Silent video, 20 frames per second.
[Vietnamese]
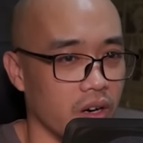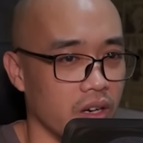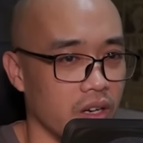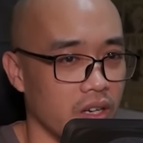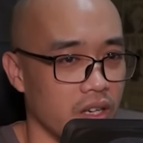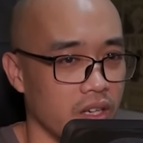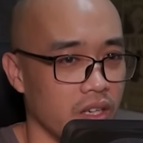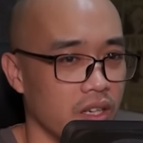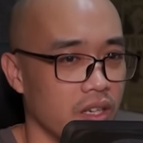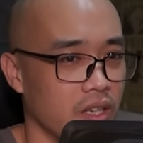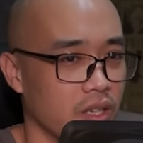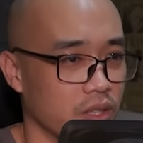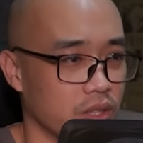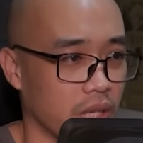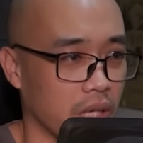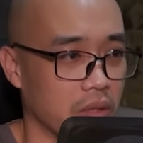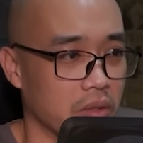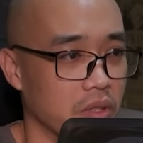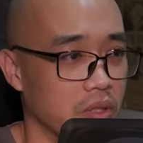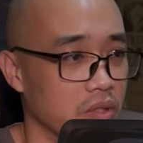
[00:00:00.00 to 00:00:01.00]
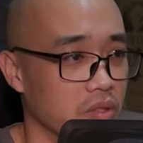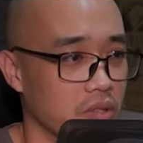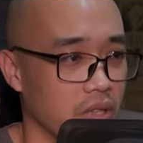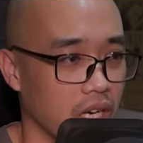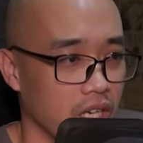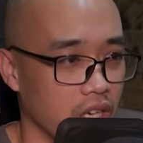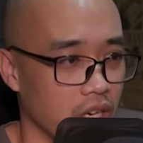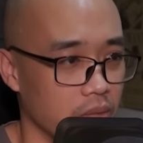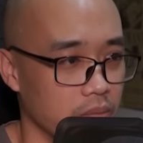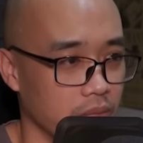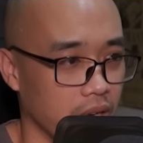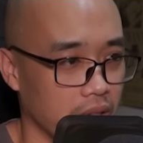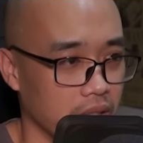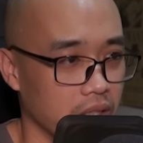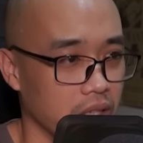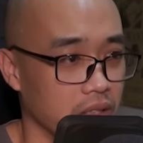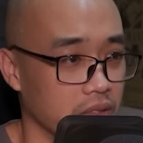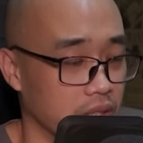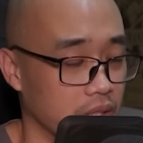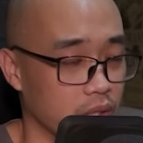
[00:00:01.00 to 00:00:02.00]
Tường hộ thành cũng chỉ cao có mấy
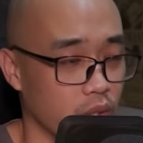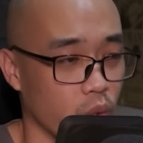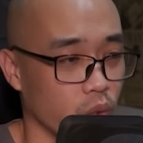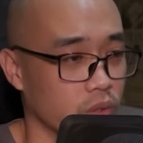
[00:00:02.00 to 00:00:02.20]
trượng.